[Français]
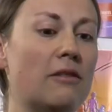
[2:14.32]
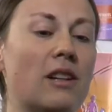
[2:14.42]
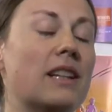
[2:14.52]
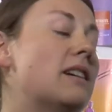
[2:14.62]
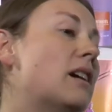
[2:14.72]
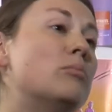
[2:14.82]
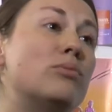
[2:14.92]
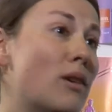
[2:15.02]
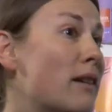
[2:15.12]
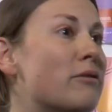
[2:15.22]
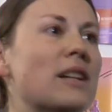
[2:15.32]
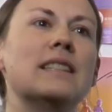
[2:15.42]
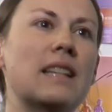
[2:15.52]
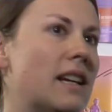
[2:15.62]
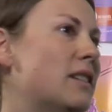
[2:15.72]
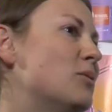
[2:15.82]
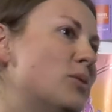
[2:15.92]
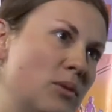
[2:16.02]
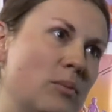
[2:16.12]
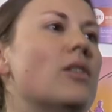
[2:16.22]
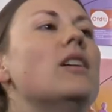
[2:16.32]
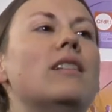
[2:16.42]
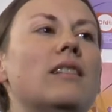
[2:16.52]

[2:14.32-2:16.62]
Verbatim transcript: avoir un poids face à justement